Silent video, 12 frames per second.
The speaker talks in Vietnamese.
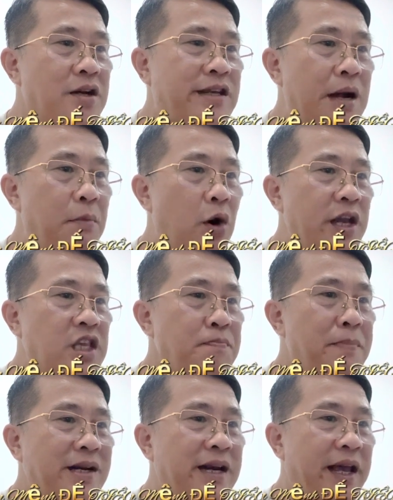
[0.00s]
Trong một cái chớp
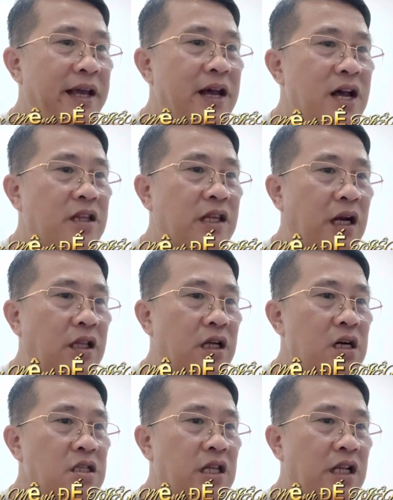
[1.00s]
mắt này, thần
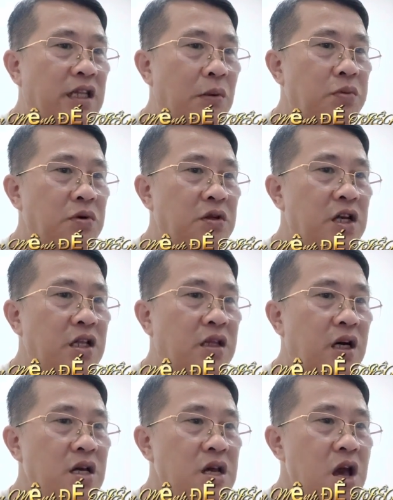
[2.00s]
tử thần tộc giết
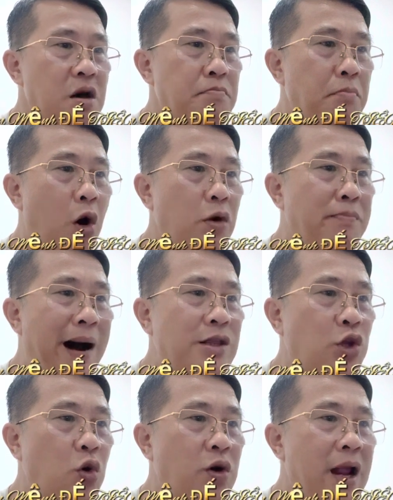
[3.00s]
tới một mãn
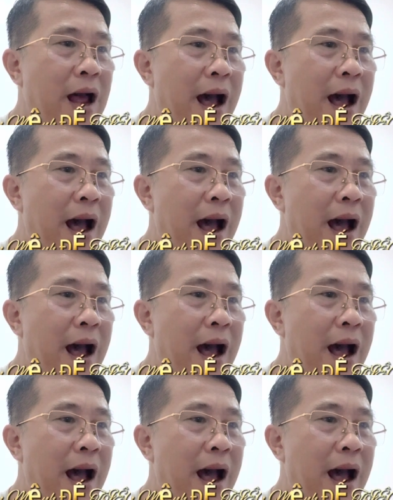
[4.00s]
tôn,